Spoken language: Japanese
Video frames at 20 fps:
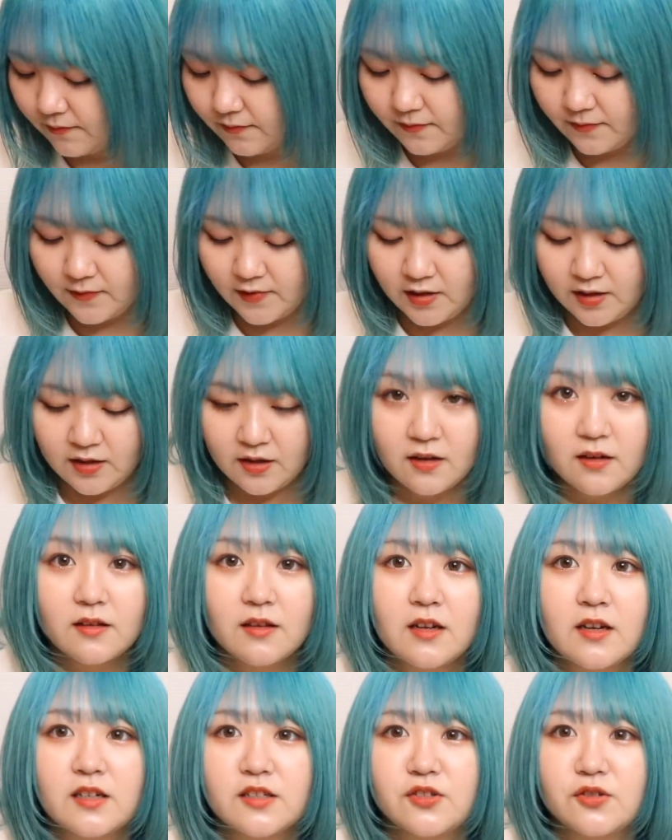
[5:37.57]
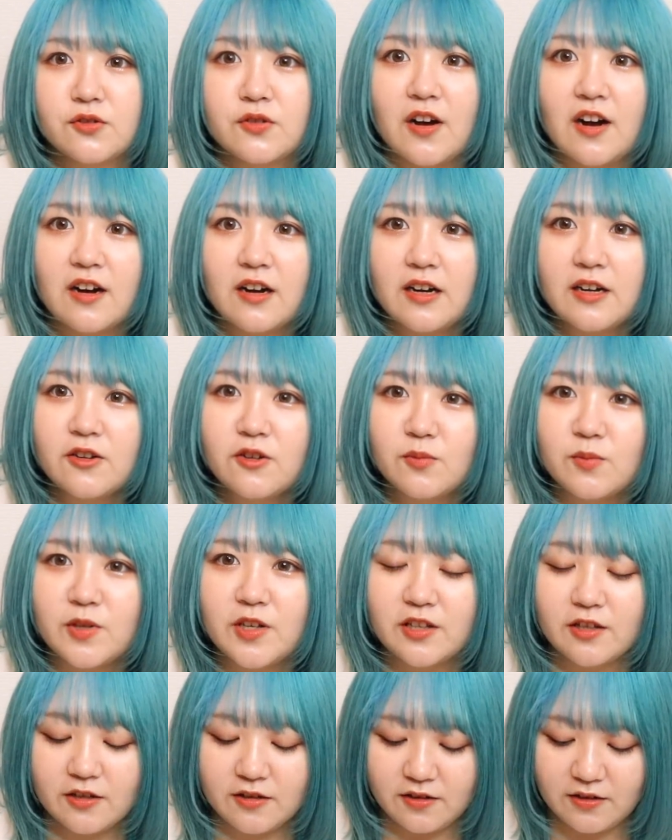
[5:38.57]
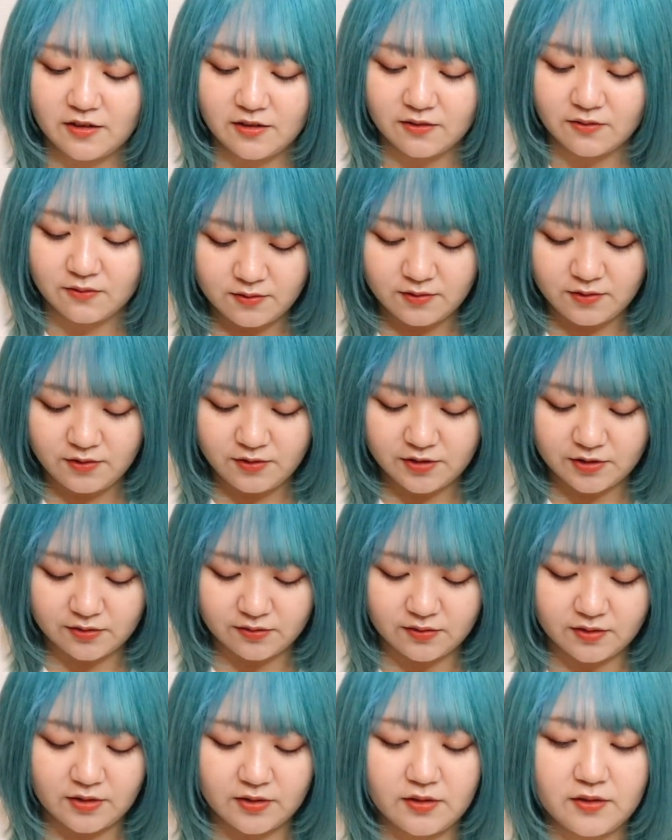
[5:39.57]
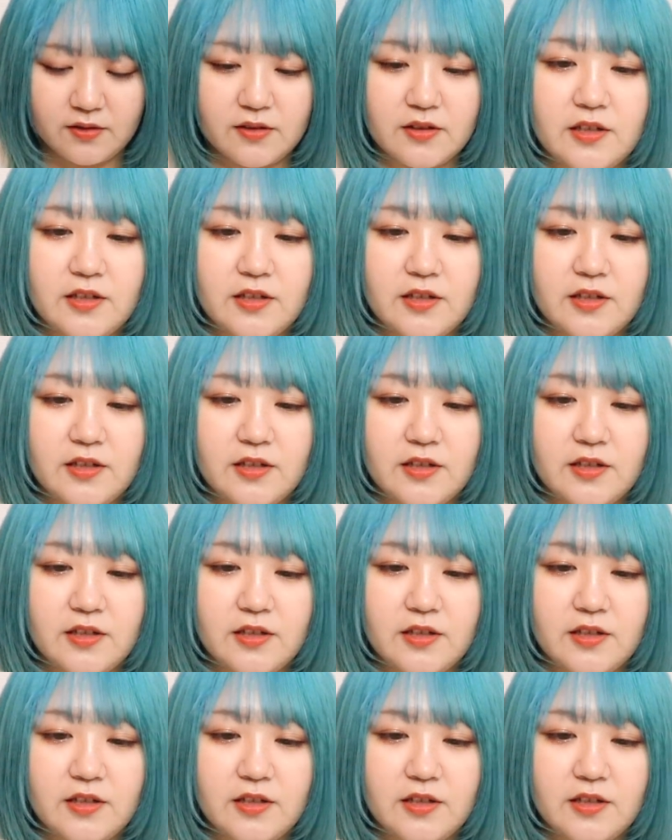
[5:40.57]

ん？なんかちょっと赤いの見えたんだけど、リュウジくんかな。